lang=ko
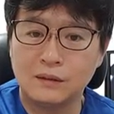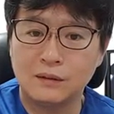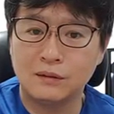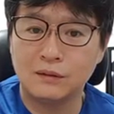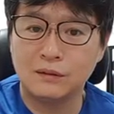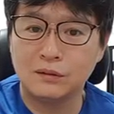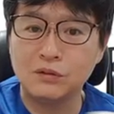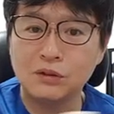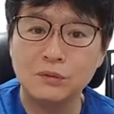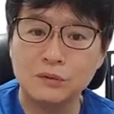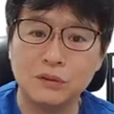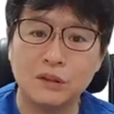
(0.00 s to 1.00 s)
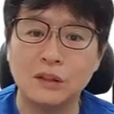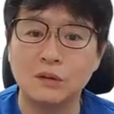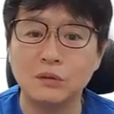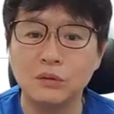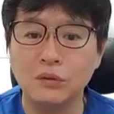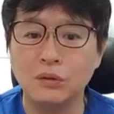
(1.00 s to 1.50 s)
어, 통기부스
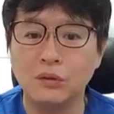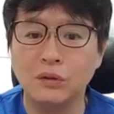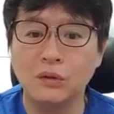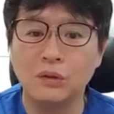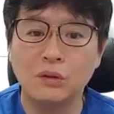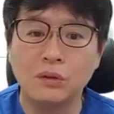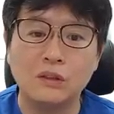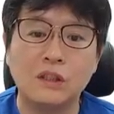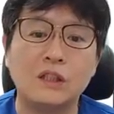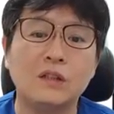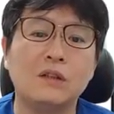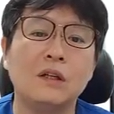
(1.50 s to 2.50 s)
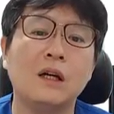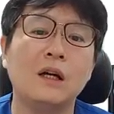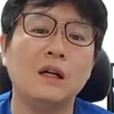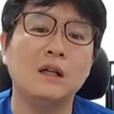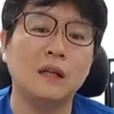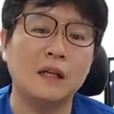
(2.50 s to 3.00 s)
기간도
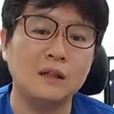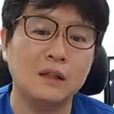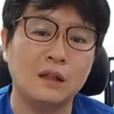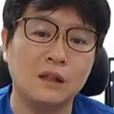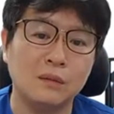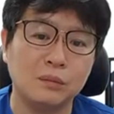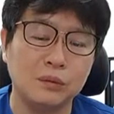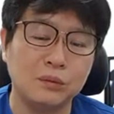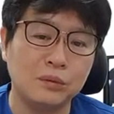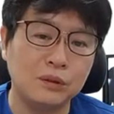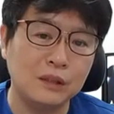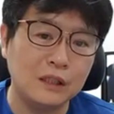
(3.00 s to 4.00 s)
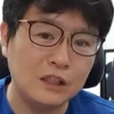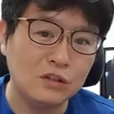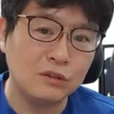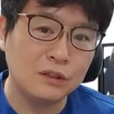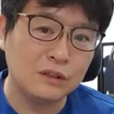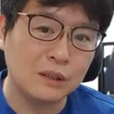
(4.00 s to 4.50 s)
길어야 한 달, 보통
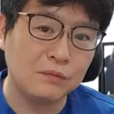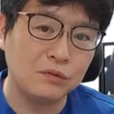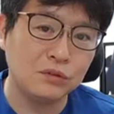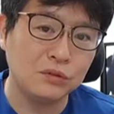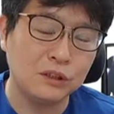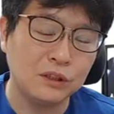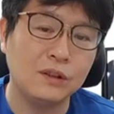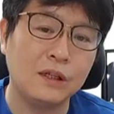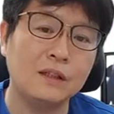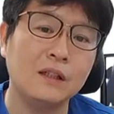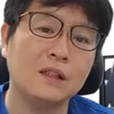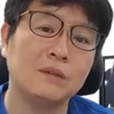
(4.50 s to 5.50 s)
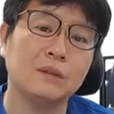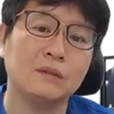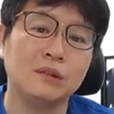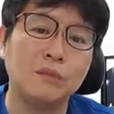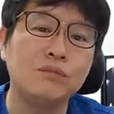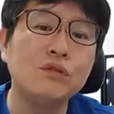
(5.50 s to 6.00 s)
2주에서 3주, 길어야 한 달이면
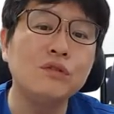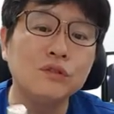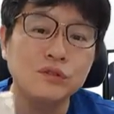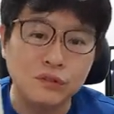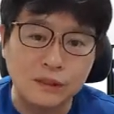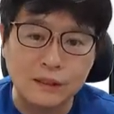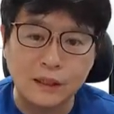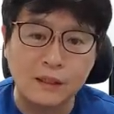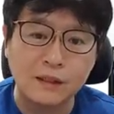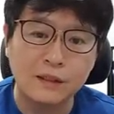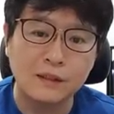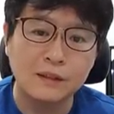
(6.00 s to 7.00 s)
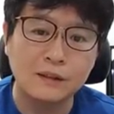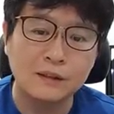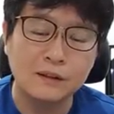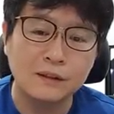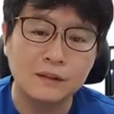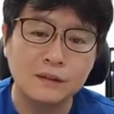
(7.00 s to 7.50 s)
되게 풀릴 수도 있다.
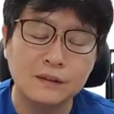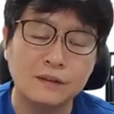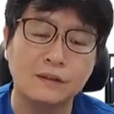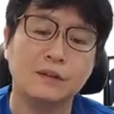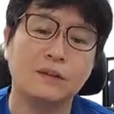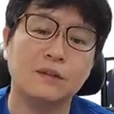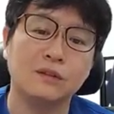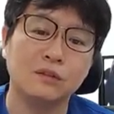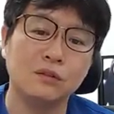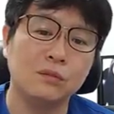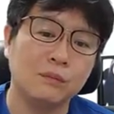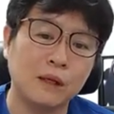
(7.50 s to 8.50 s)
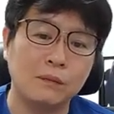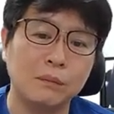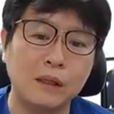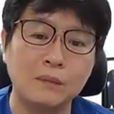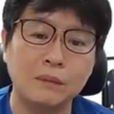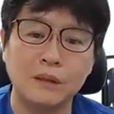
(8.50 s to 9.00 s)
어, 그리고 뭐
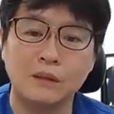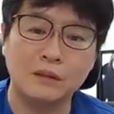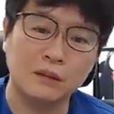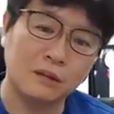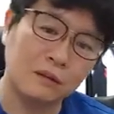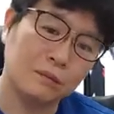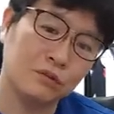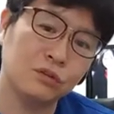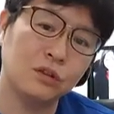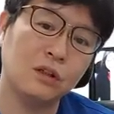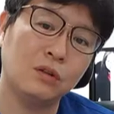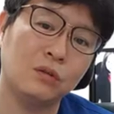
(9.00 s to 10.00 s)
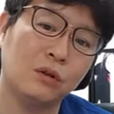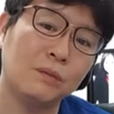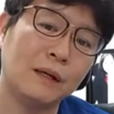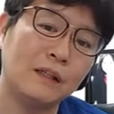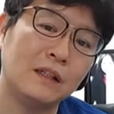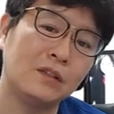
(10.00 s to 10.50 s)
빨리빨리 이게 수술하고
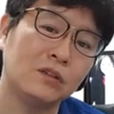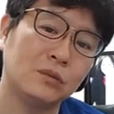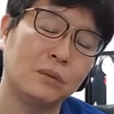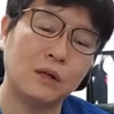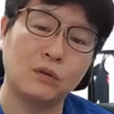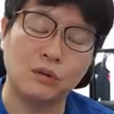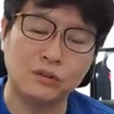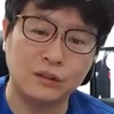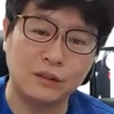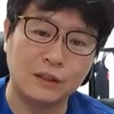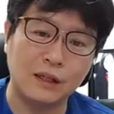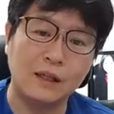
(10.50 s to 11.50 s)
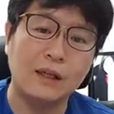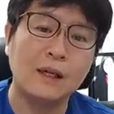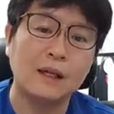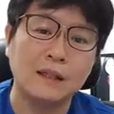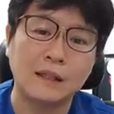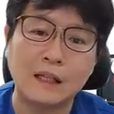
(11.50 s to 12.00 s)
얼마 안 돼서도 바로 걸을 수 있다.
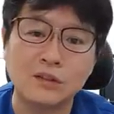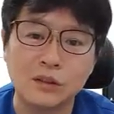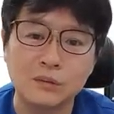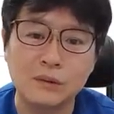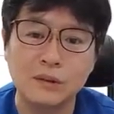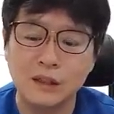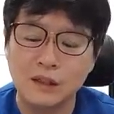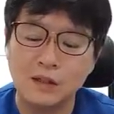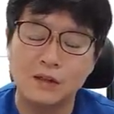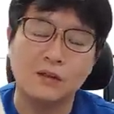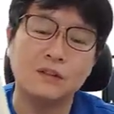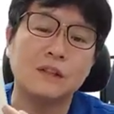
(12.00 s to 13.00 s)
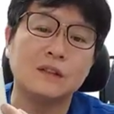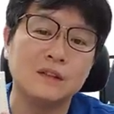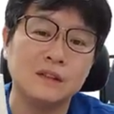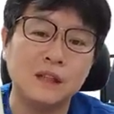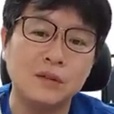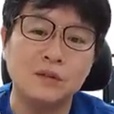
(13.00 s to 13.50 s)
단점은 어쨌든
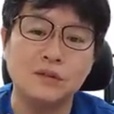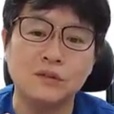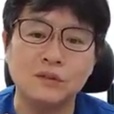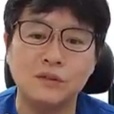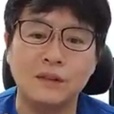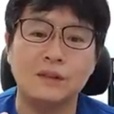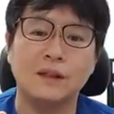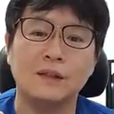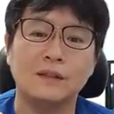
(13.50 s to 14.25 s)
째고 수술한다.